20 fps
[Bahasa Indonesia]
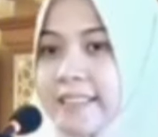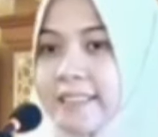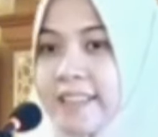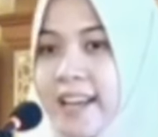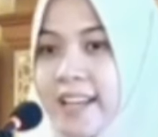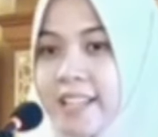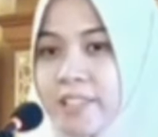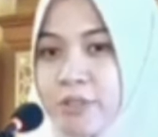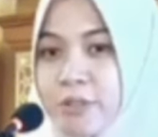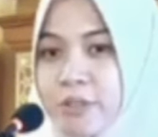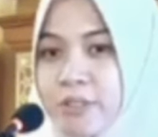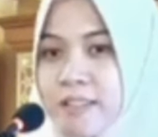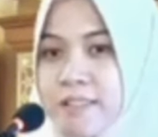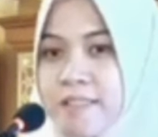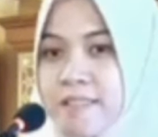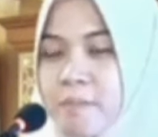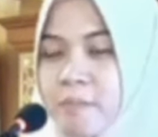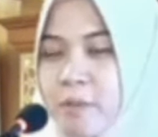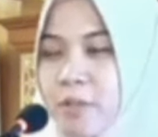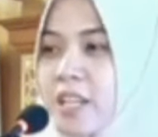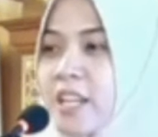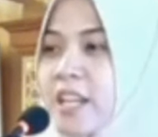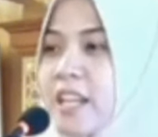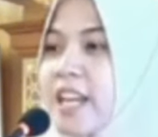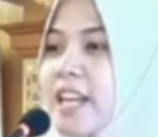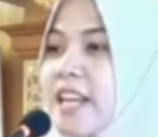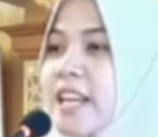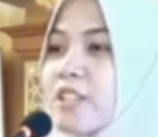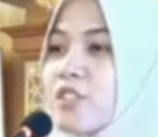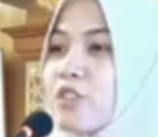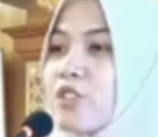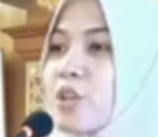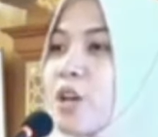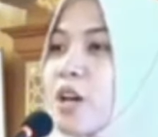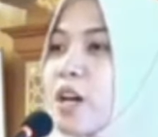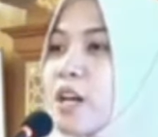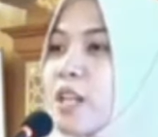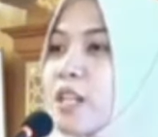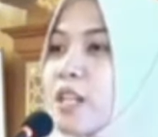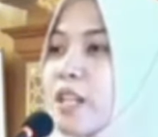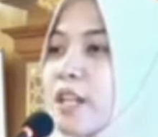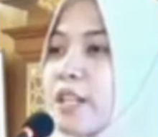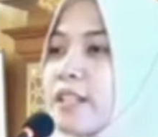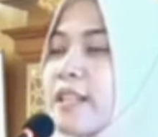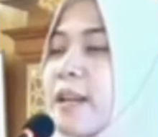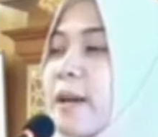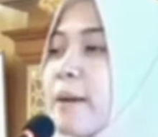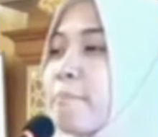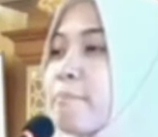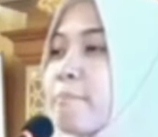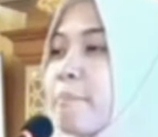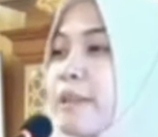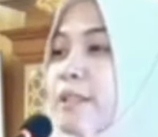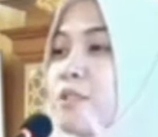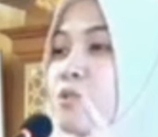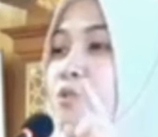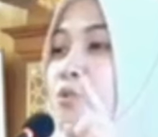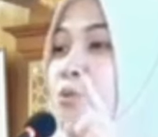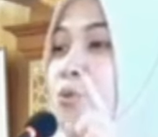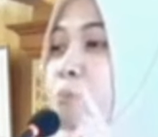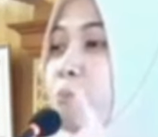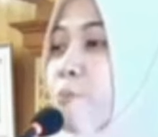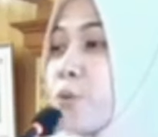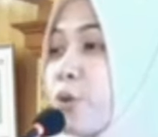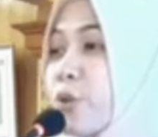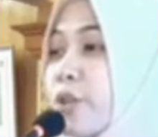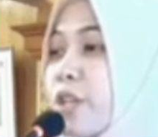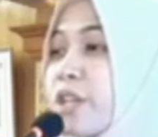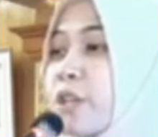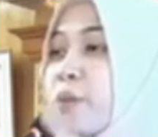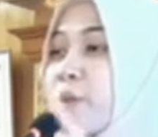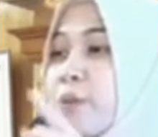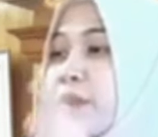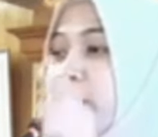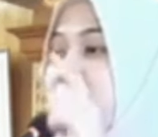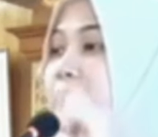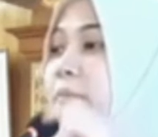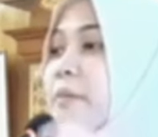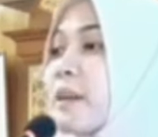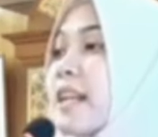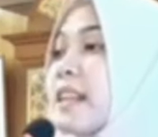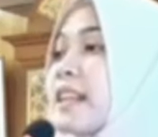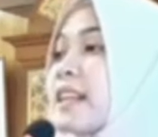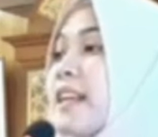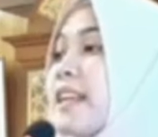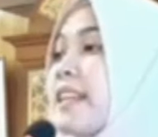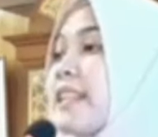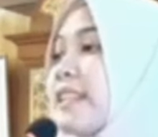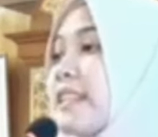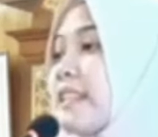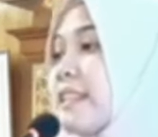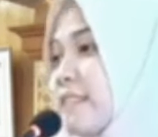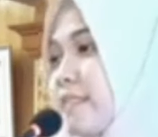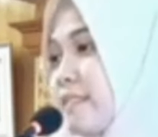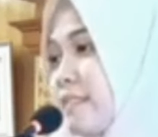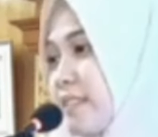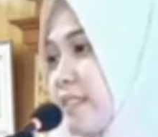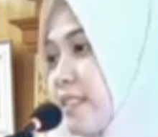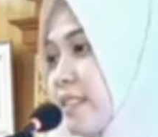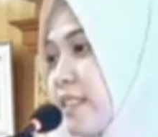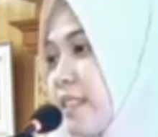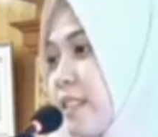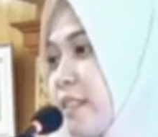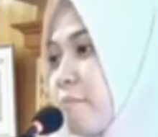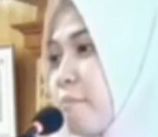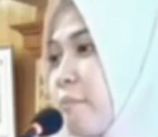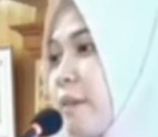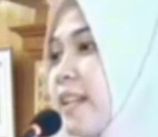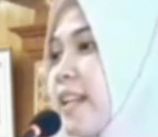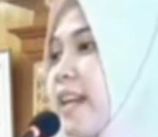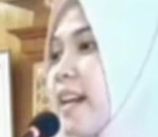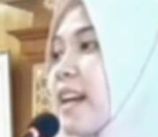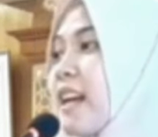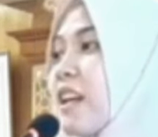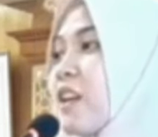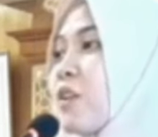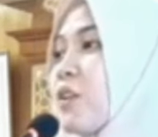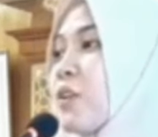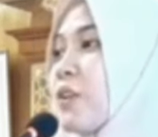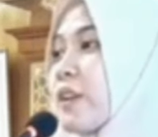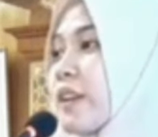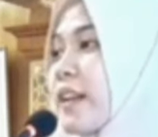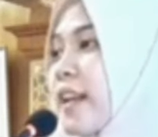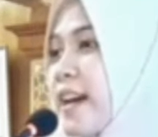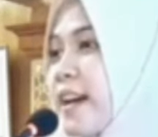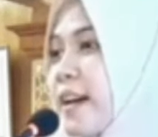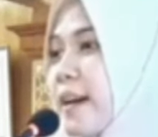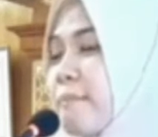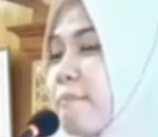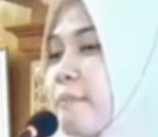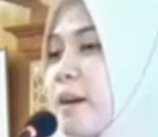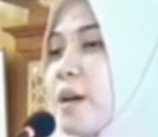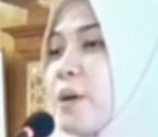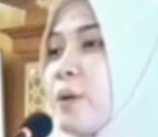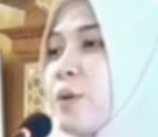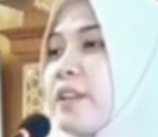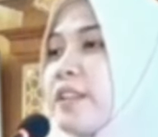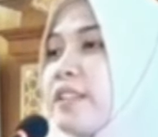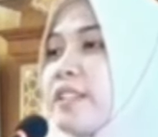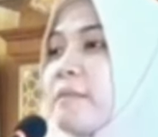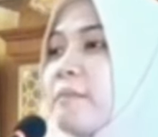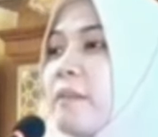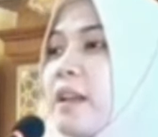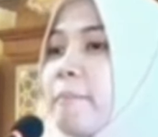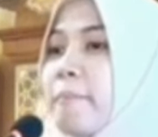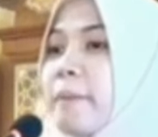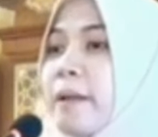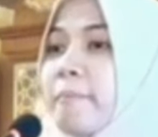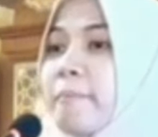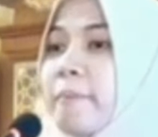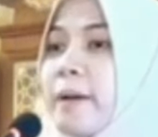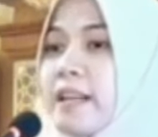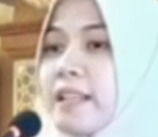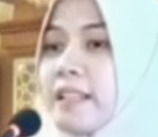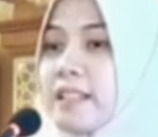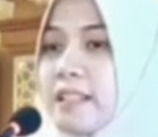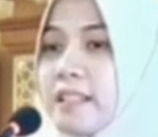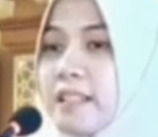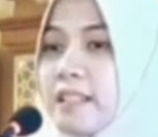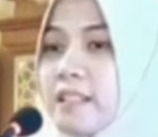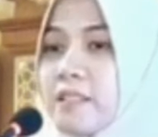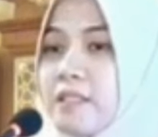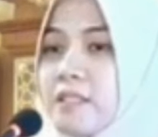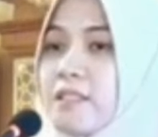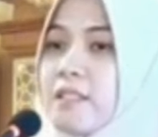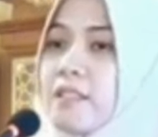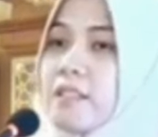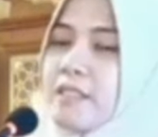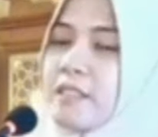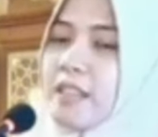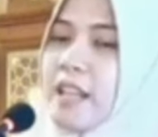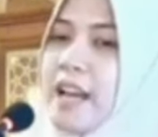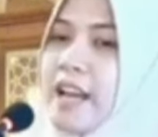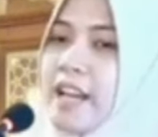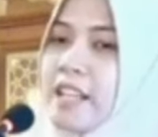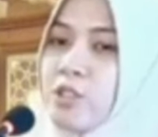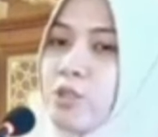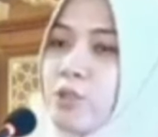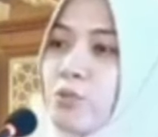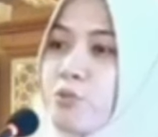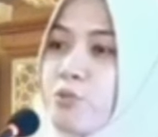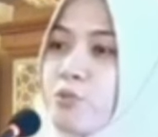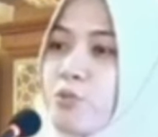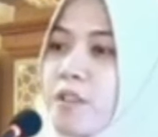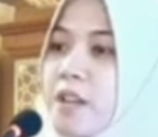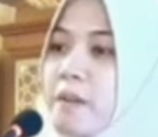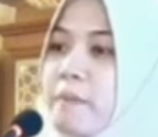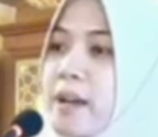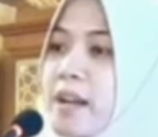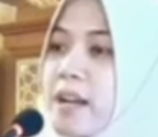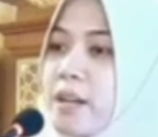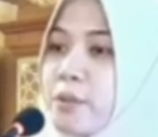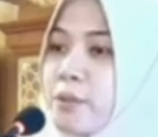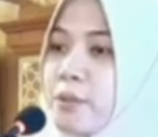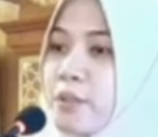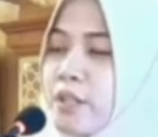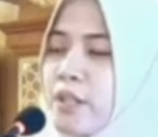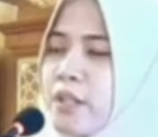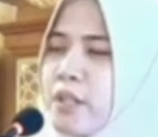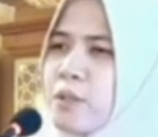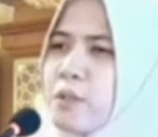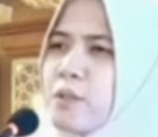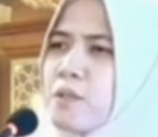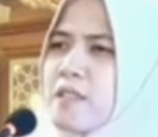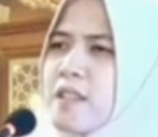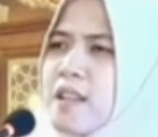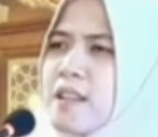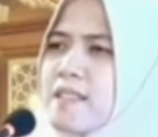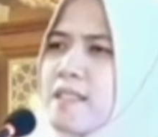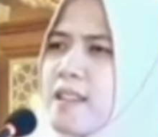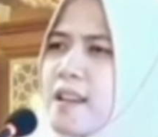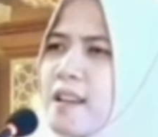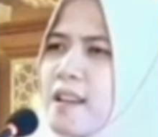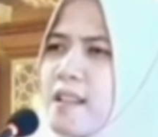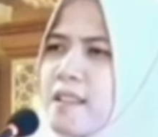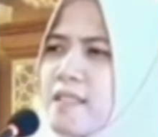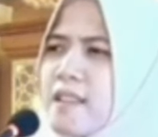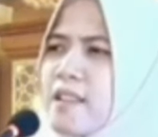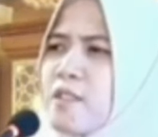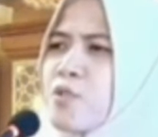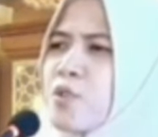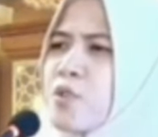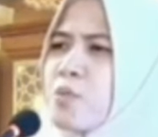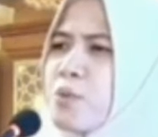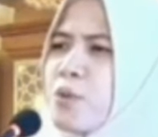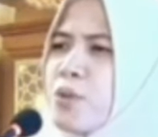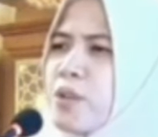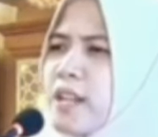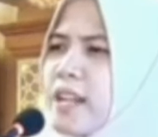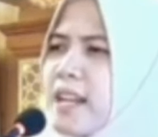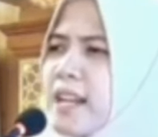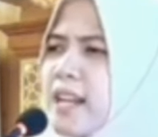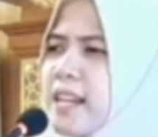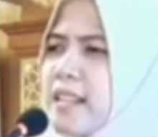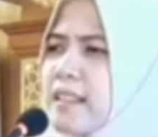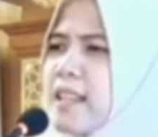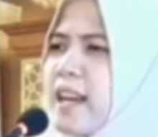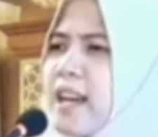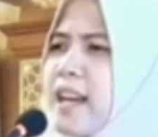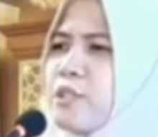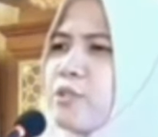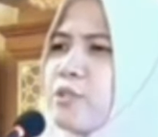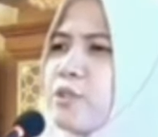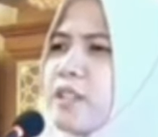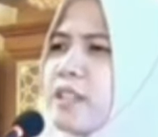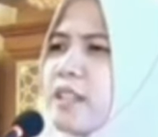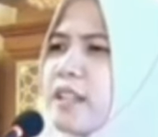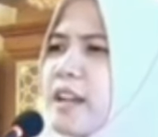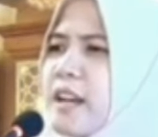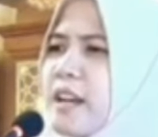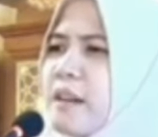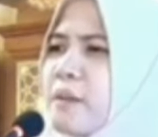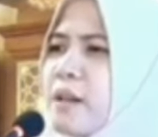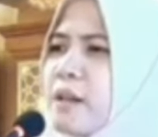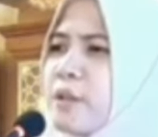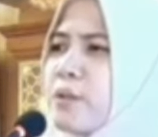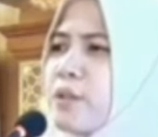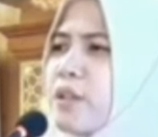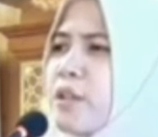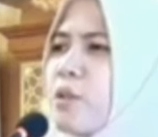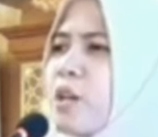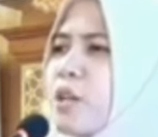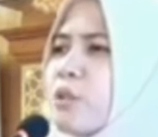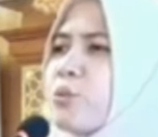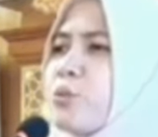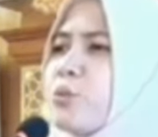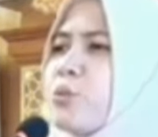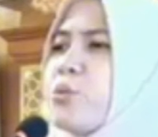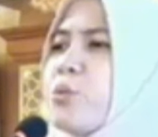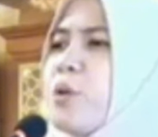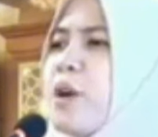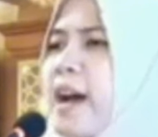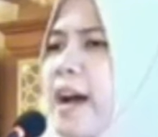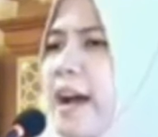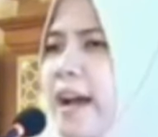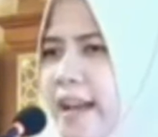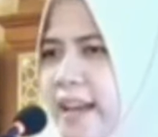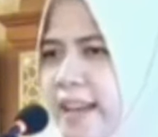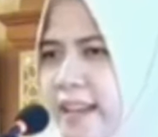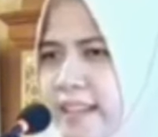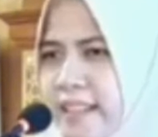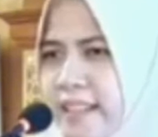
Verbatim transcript: dengan tahajud tersebut, insya Allah nyampe subuh itu nggak berat lagi. Beda kalau orang bangunnya jam 8 pagi, tahajud susah bangun, ustazah saya subuh enggak, tahajud enggak, bangunnya waktu duha.